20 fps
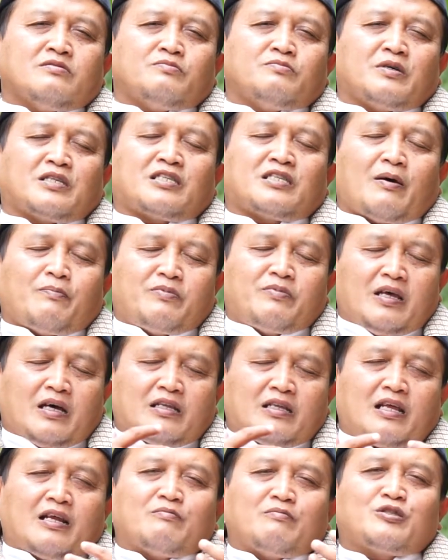bersabda
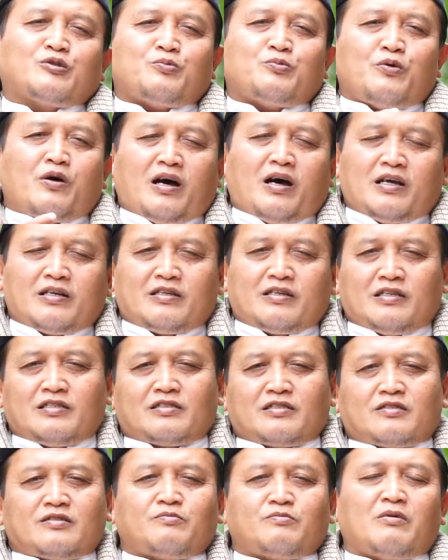dalam sebuah hadis,